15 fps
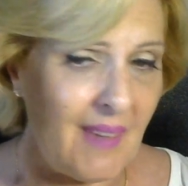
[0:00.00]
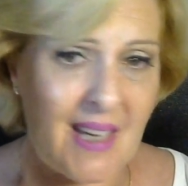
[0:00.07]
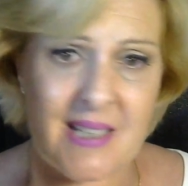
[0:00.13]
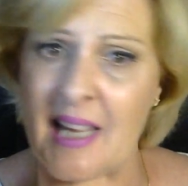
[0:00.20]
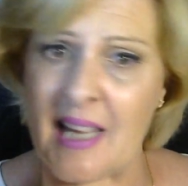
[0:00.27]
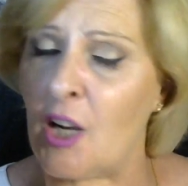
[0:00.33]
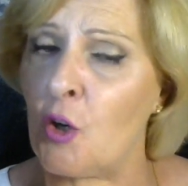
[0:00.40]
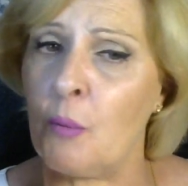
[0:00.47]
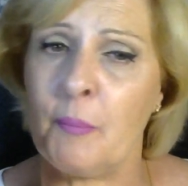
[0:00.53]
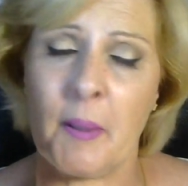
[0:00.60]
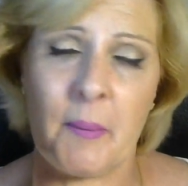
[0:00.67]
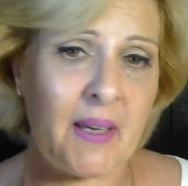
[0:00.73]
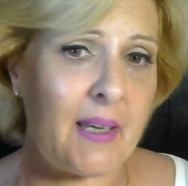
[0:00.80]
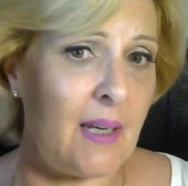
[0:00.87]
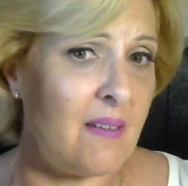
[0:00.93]
sea con
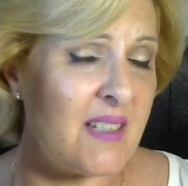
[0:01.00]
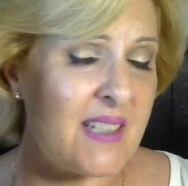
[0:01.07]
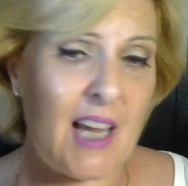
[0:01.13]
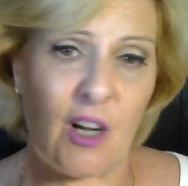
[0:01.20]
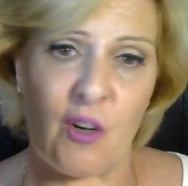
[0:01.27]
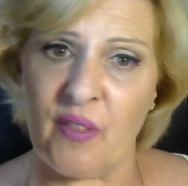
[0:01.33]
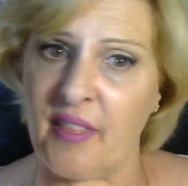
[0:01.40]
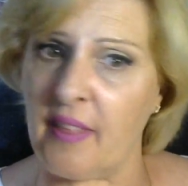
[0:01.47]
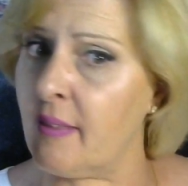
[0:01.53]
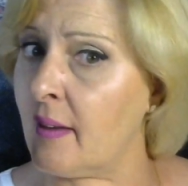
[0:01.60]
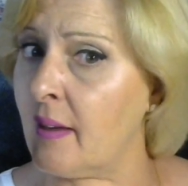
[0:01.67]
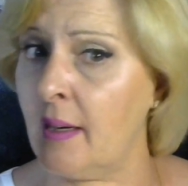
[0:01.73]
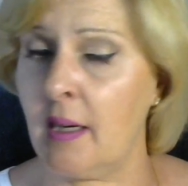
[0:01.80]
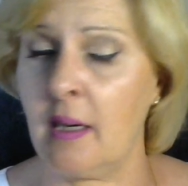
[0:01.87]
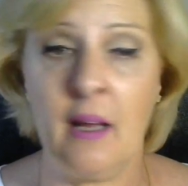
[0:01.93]
bebé cream, sea con
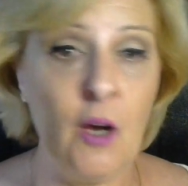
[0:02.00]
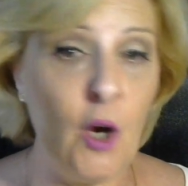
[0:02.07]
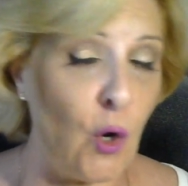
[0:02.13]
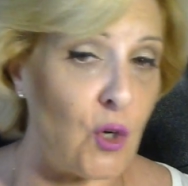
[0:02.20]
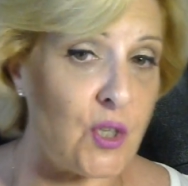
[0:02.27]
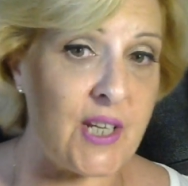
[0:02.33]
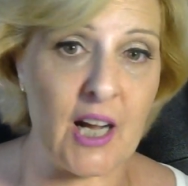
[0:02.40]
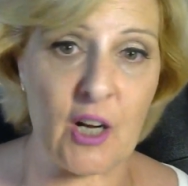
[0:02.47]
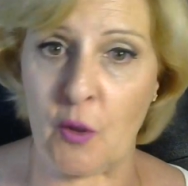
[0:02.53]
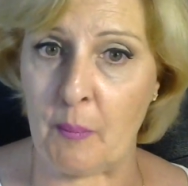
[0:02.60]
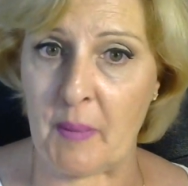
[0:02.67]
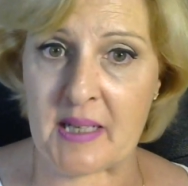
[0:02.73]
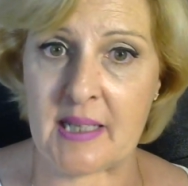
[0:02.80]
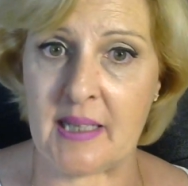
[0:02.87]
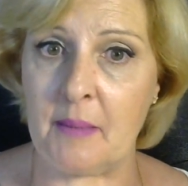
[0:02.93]
CC o sea con
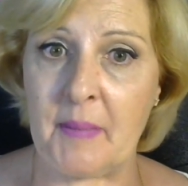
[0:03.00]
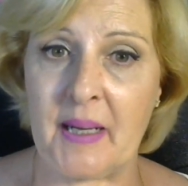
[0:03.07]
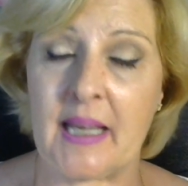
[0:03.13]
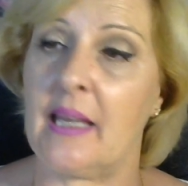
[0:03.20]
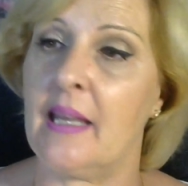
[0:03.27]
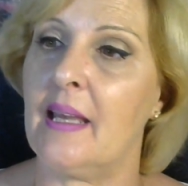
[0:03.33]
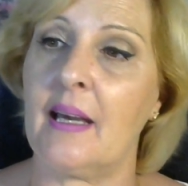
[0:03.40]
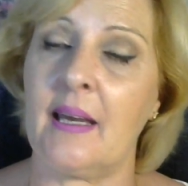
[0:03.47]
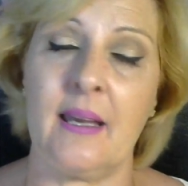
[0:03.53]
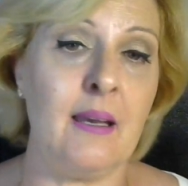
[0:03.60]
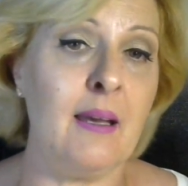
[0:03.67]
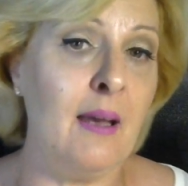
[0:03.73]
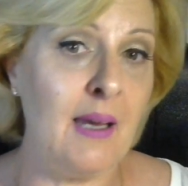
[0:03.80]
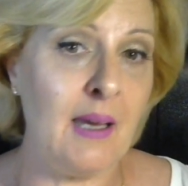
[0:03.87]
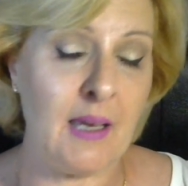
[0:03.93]
base de
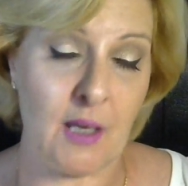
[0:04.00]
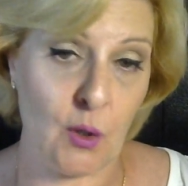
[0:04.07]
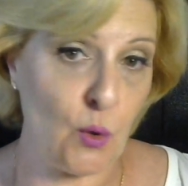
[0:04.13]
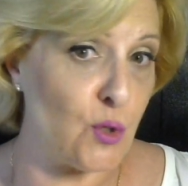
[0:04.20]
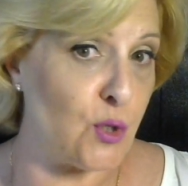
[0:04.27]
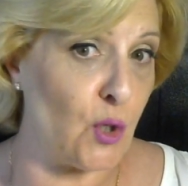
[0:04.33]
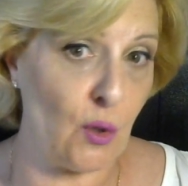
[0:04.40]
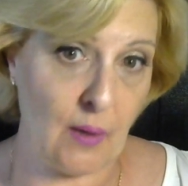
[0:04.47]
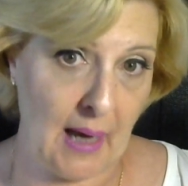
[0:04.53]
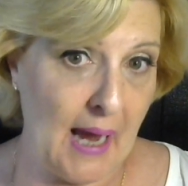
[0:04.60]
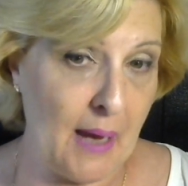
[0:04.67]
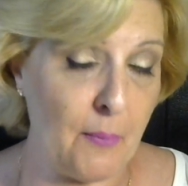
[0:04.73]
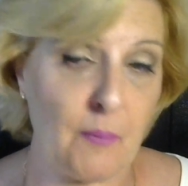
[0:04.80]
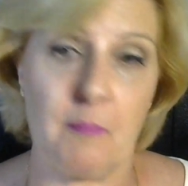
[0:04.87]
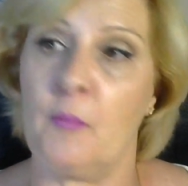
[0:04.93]
maquillaje, incluso
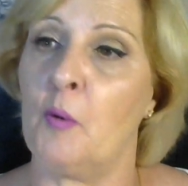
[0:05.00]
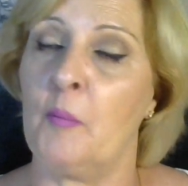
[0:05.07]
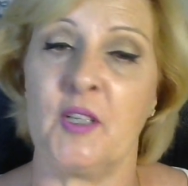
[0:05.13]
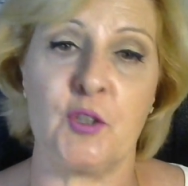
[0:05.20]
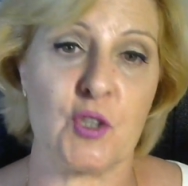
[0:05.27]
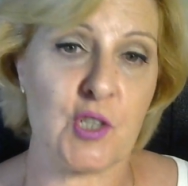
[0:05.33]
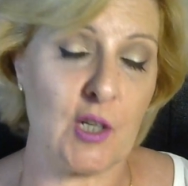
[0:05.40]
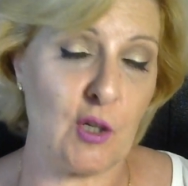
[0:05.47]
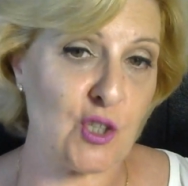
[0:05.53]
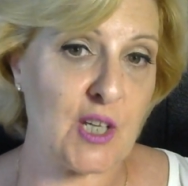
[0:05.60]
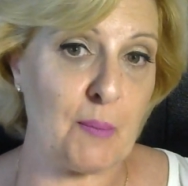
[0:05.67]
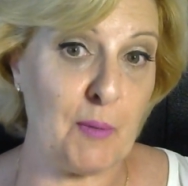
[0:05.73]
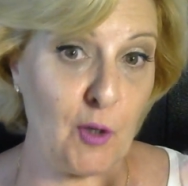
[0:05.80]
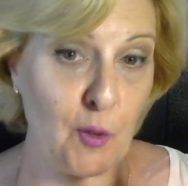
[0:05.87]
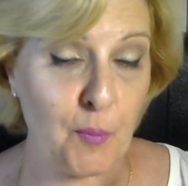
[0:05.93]
hay momentos en los
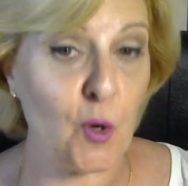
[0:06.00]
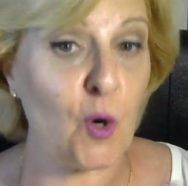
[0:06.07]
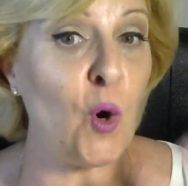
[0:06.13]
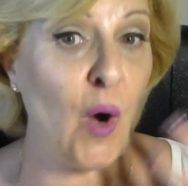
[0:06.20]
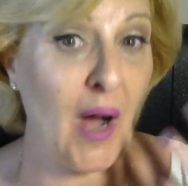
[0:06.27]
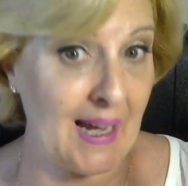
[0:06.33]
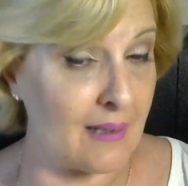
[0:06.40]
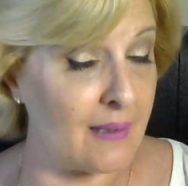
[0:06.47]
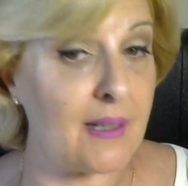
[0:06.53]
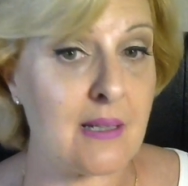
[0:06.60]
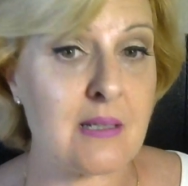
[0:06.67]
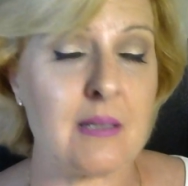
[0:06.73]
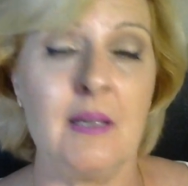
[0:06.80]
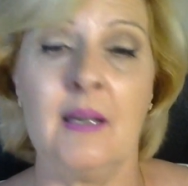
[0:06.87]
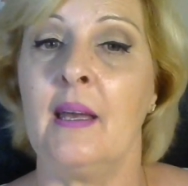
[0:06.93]
que me lo pongo
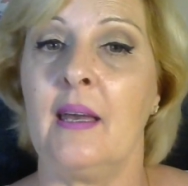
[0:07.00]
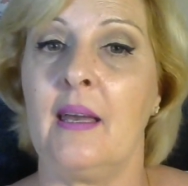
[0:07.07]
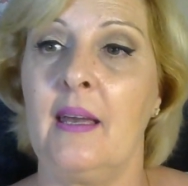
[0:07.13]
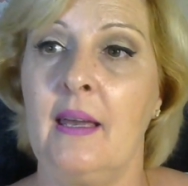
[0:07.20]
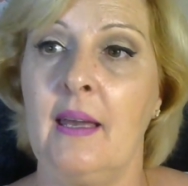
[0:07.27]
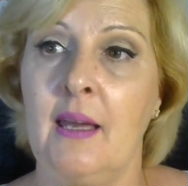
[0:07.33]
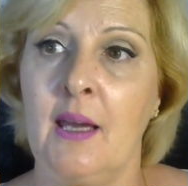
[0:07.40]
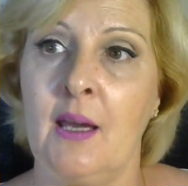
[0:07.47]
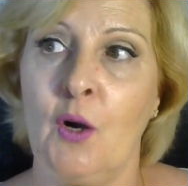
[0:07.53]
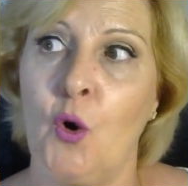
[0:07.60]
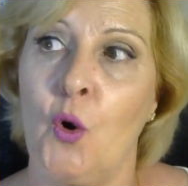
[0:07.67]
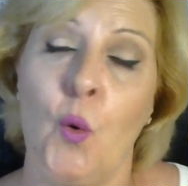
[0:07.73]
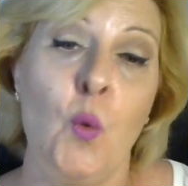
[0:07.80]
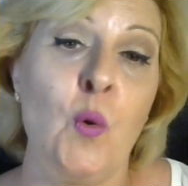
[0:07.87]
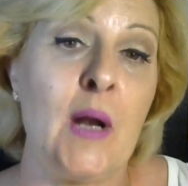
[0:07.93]
antes eh,
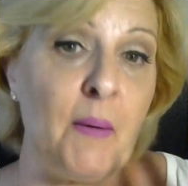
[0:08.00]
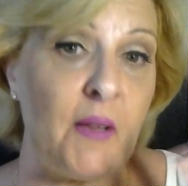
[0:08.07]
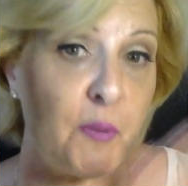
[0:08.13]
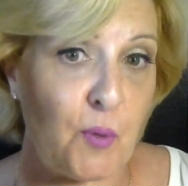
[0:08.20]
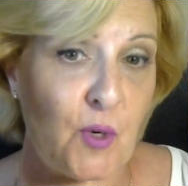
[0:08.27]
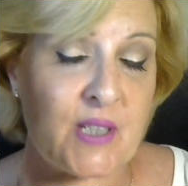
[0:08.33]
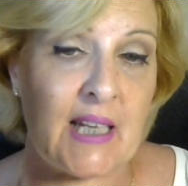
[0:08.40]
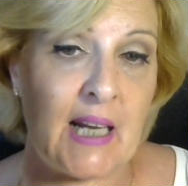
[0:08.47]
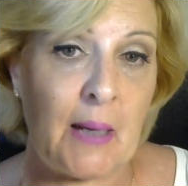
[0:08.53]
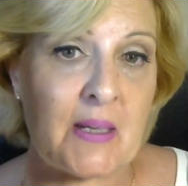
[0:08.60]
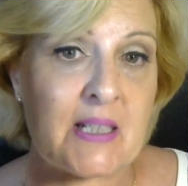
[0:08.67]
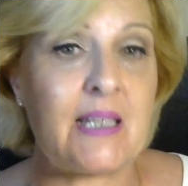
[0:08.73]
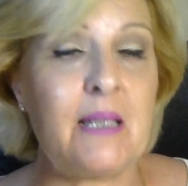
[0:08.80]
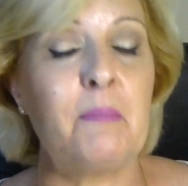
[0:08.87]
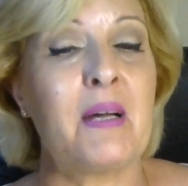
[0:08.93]
o una vez puesta la
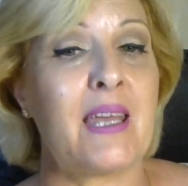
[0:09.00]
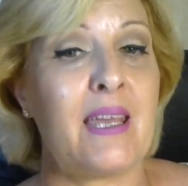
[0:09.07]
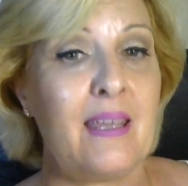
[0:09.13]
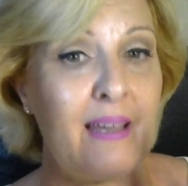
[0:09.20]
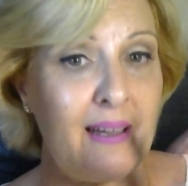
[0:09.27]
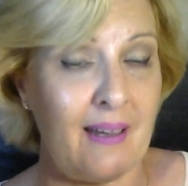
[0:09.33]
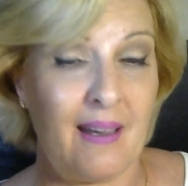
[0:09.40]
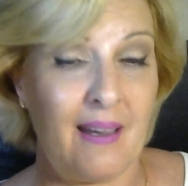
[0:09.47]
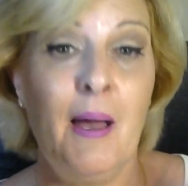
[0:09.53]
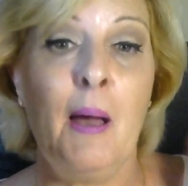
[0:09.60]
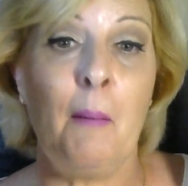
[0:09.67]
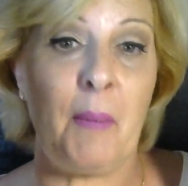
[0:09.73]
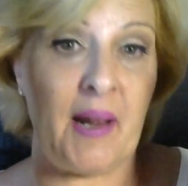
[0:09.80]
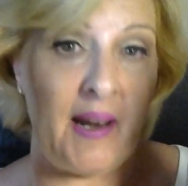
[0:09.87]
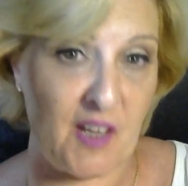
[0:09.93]
base de maquillaje
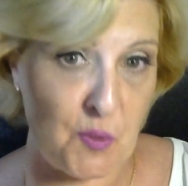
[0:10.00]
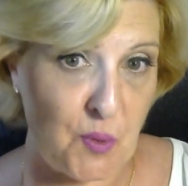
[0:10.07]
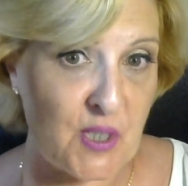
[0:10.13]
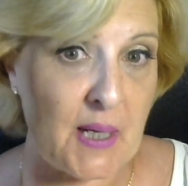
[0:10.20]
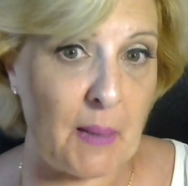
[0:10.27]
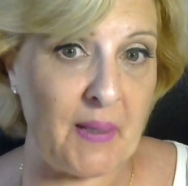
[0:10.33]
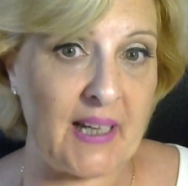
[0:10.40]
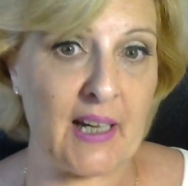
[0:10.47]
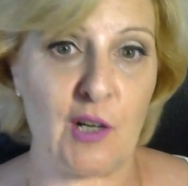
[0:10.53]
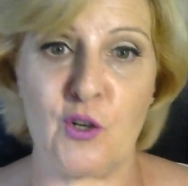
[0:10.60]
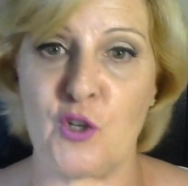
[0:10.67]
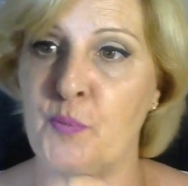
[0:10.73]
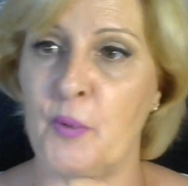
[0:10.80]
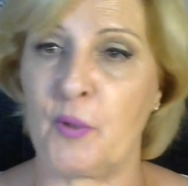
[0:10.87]
para después aplicar los